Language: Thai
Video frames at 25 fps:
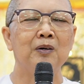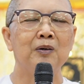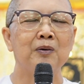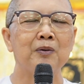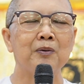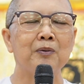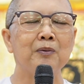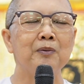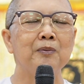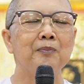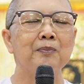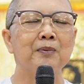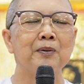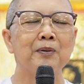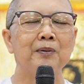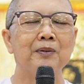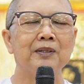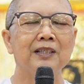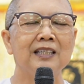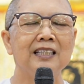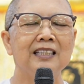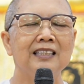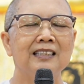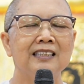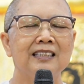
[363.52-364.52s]
งรูปรส
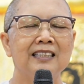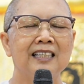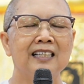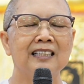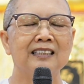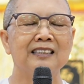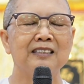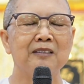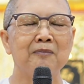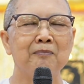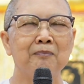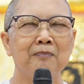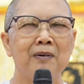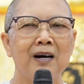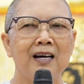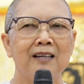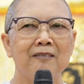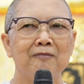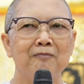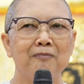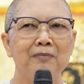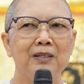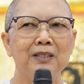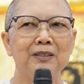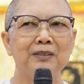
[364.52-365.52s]
กลิ่นเสียงสัมผัส
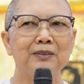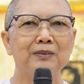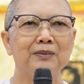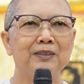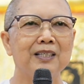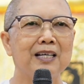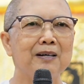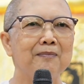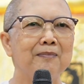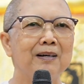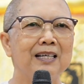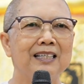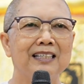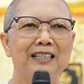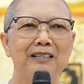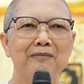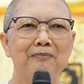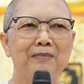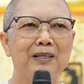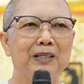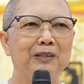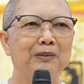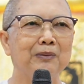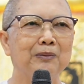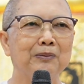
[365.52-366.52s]
พระโสดาบันยัง
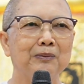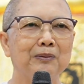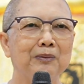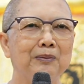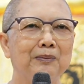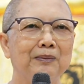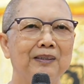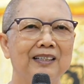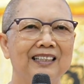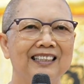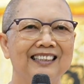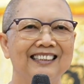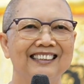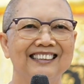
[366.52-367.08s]
มีทุกตัว